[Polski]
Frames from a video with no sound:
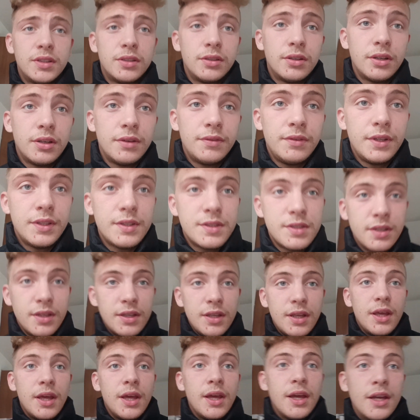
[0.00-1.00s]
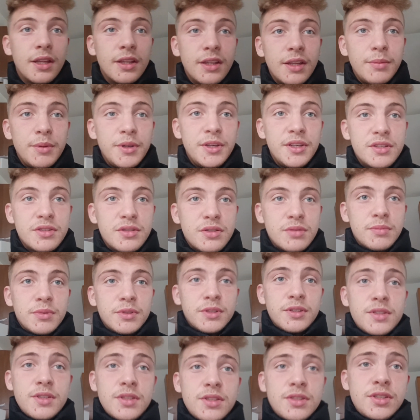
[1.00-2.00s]
trochę więcej na miejscu, bo
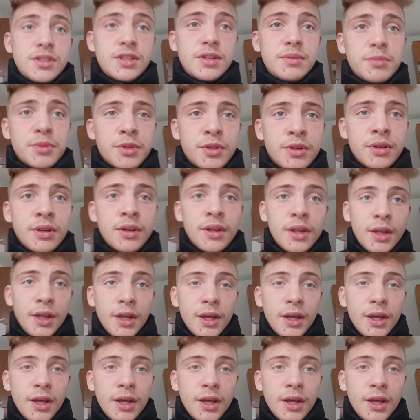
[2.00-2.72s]
dosyć zimno.